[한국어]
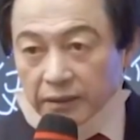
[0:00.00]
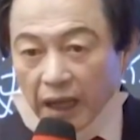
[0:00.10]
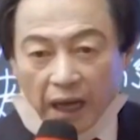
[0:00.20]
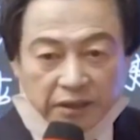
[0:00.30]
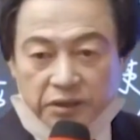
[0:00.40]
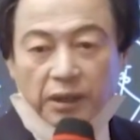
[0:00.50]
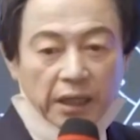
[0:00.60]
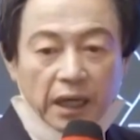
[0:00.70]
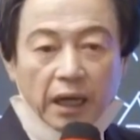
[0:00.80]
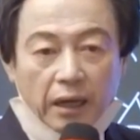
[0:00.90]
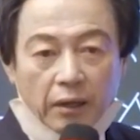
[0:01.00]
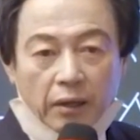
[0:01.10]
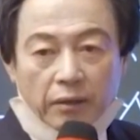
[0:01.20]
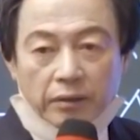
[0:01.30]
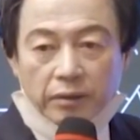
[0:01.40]
나가지도 않아.
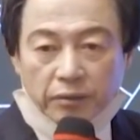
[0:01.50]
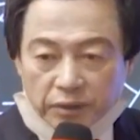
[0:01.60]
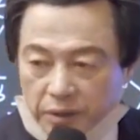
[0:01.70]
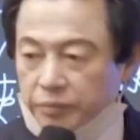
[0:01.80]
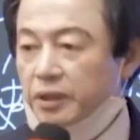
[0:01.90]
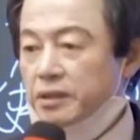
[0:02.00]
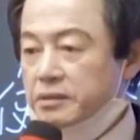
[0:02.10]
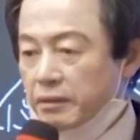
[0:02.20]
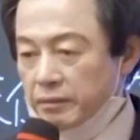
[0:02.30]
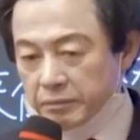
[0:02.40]
영원히 붙어 있어.